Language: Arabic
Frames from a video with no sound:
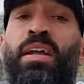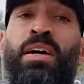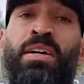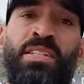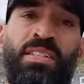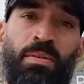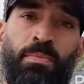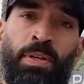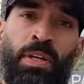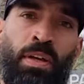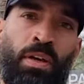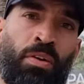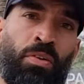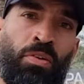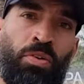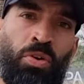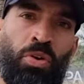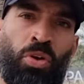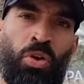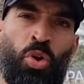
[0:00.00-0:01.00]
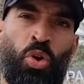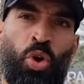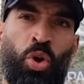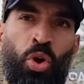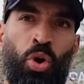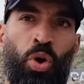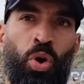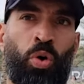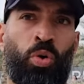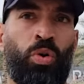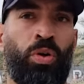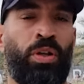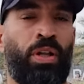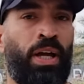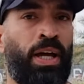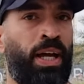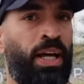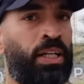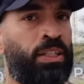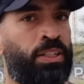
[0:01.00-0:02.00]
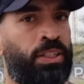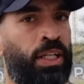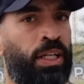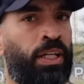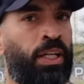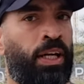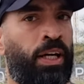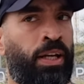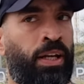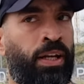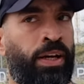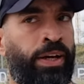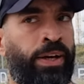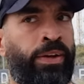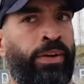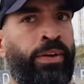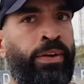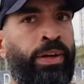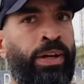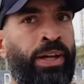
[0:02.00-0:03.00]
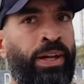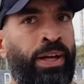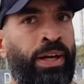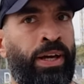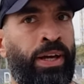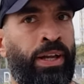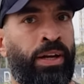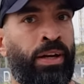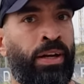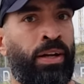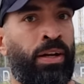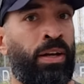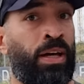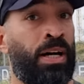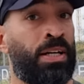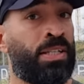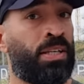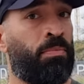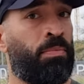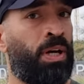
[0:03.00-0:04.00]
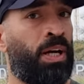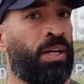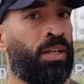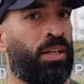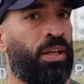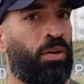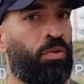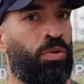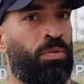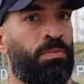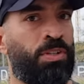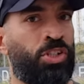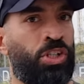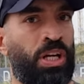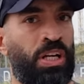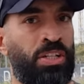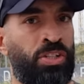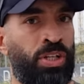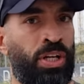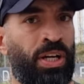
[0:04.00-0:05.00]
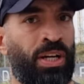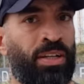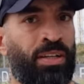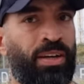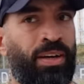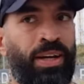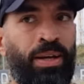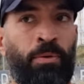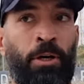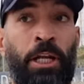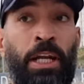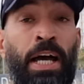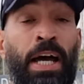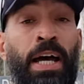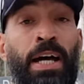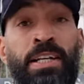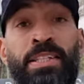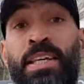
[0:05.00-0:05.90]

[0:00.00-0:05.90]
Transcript: العصبيه وكنا ايش احنا عندنا يعني العصبي اكثر والمشكلجي اكثر معناها